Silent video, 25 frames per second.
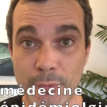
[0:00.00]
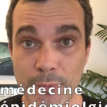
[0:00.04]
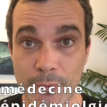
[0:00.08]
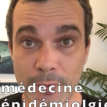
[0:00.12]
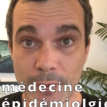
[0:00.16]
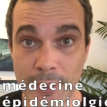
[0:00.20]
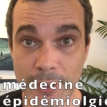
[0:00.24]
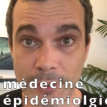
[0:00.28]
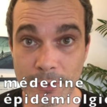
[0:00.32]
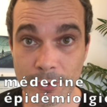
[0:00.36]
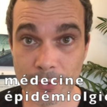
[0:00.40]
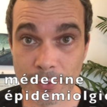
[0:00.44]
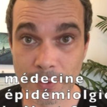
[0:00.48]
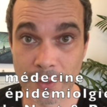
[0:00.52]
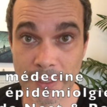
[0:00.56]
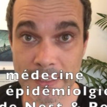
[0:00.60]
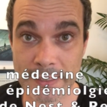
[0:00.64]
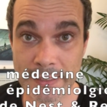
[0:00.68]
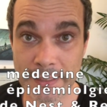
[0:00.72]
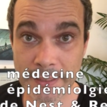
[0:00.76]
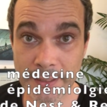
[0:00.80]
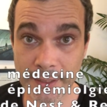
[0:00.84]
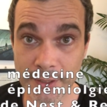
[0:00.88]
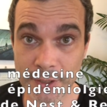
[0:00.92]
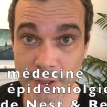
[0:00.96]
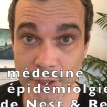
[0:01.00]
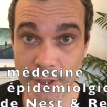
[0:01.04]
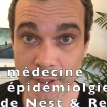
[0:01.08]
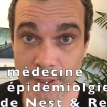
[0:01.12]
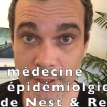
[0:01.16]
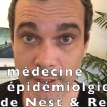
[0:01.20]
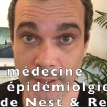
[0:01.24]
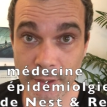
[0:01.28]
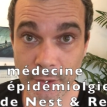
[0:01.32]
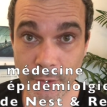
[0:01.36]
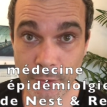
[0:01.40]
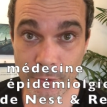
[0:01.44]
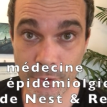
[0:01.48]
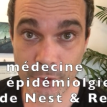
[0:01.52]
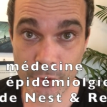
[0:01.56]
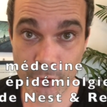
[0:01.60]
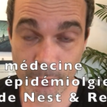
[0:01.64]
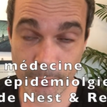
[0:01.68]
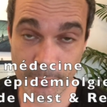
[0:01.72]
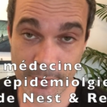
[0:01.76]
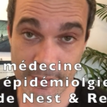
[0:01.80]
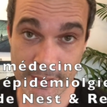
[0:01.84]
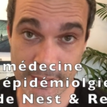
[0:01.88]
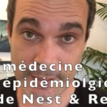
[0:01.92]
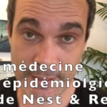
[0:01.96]
fondateur de Nessan Regen et coach
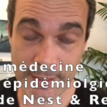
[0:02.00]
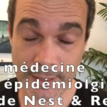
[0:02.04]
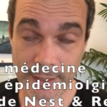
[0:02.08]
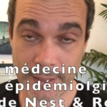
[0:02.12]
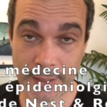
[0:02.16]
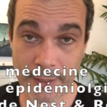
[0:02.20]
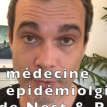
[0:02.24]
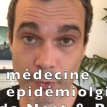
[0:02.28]
médical.